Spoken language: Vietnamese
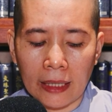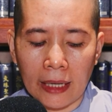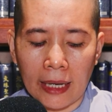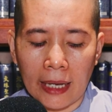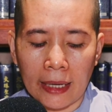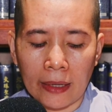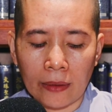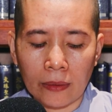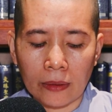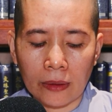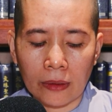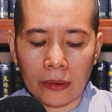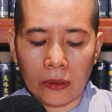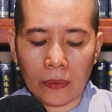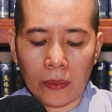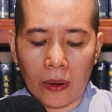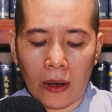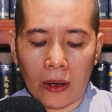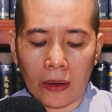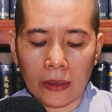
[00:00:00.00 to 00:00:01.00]
kheo
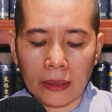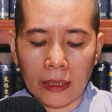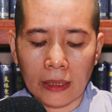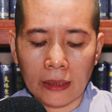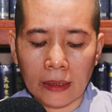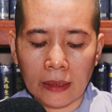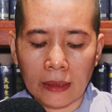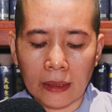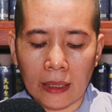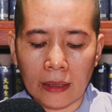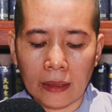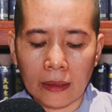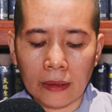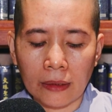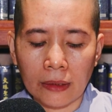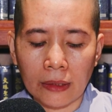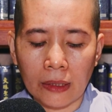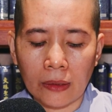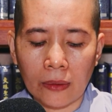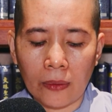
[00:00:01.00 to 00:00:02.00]
từ bỏ tinh
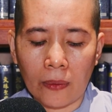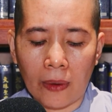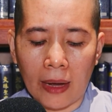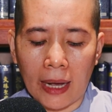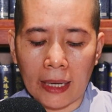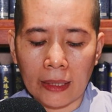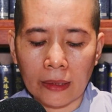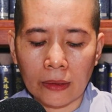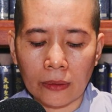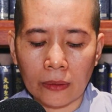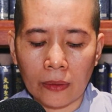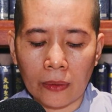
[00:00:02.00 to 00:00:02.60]
tấn chứng quả